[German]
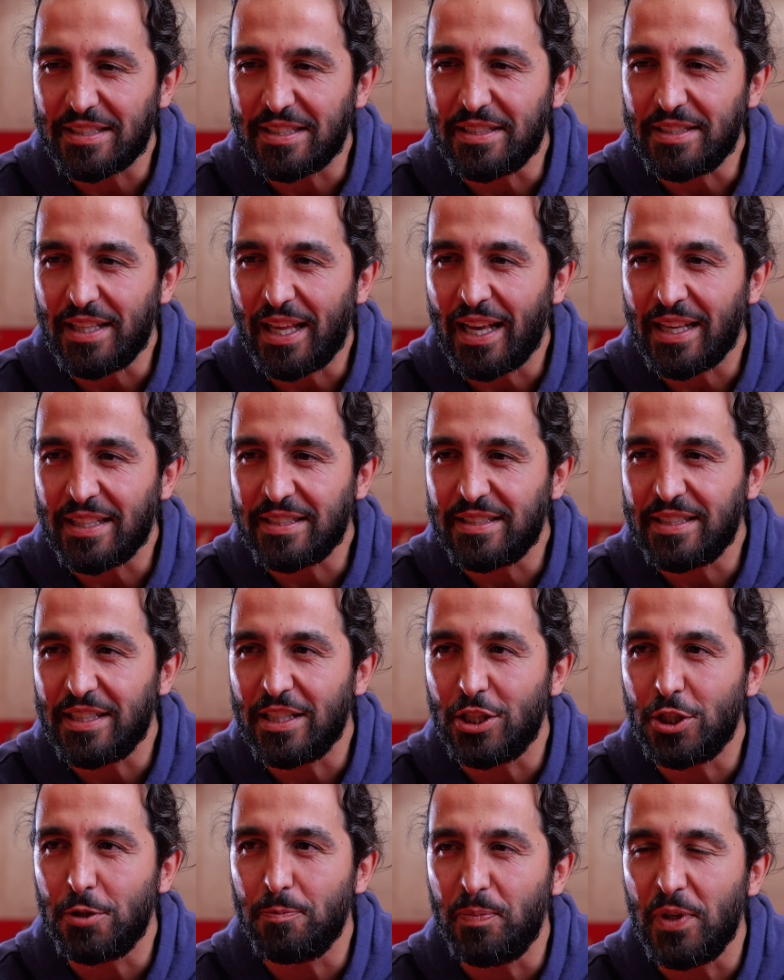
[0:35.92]
es das
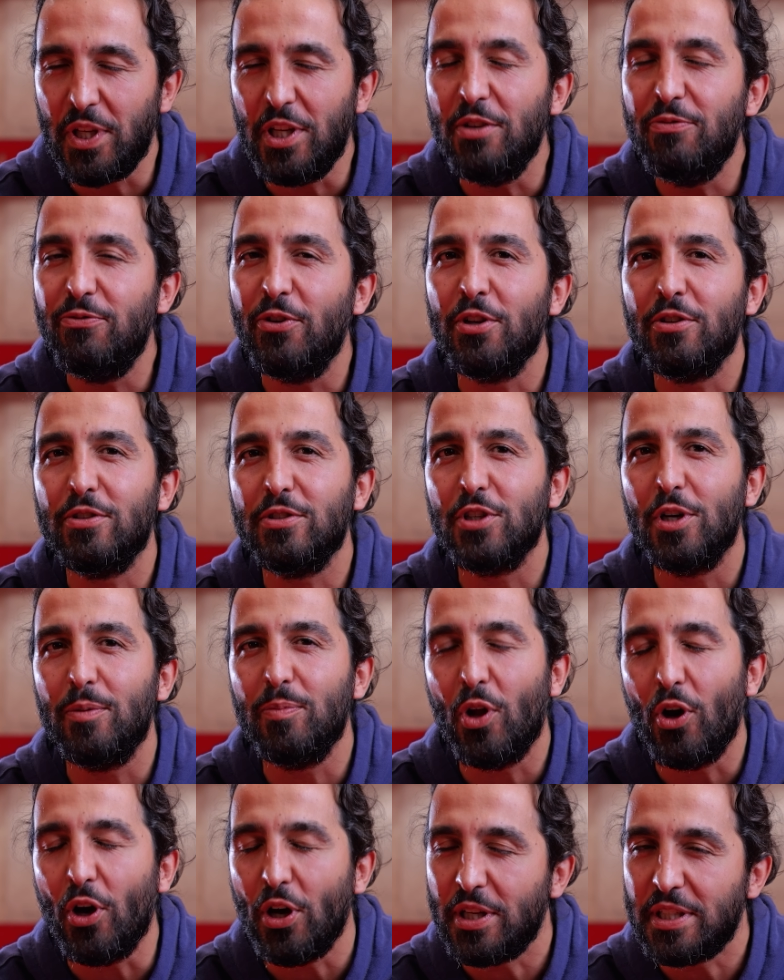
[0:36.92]
erste Spiel von
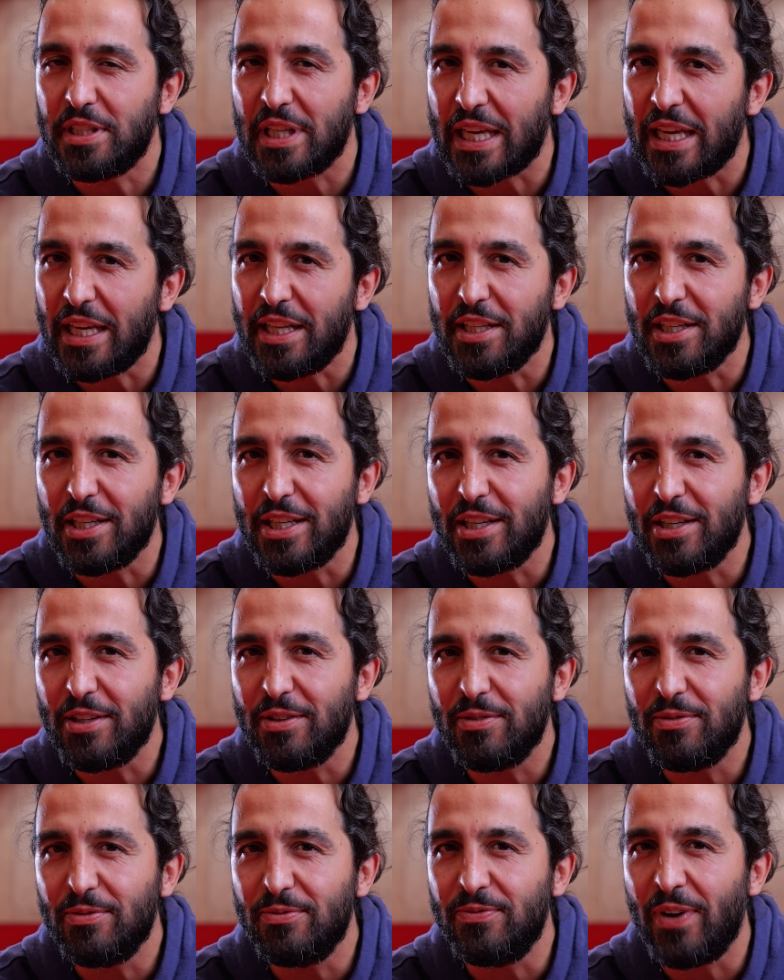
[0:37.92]
unserem neuen Trainer
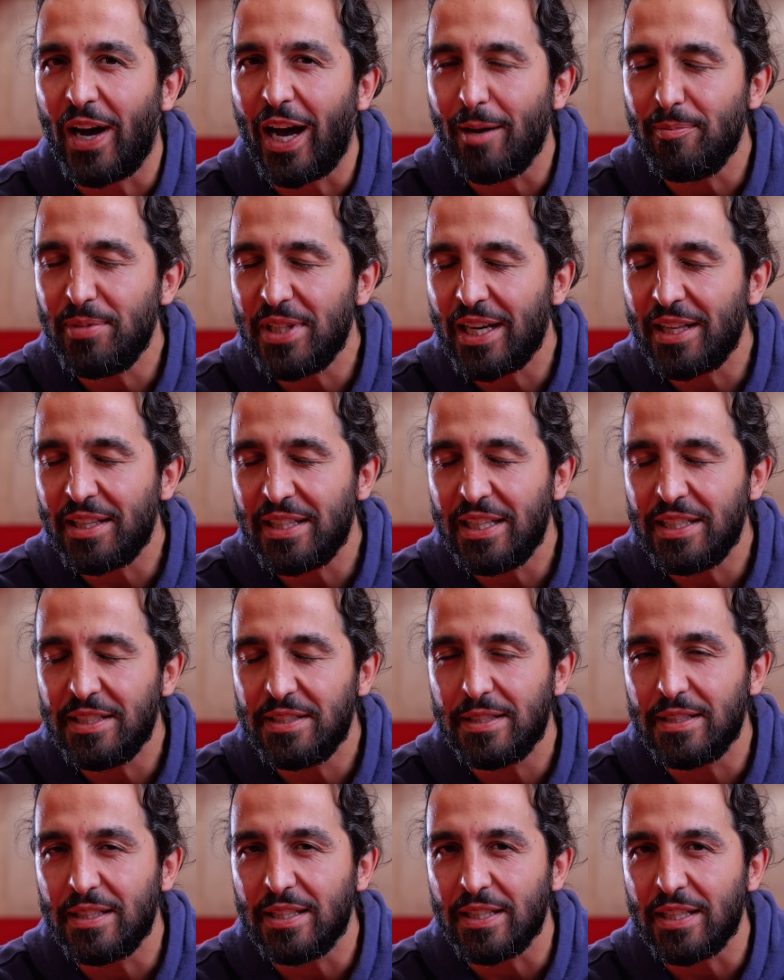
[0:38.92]
Fabian ist.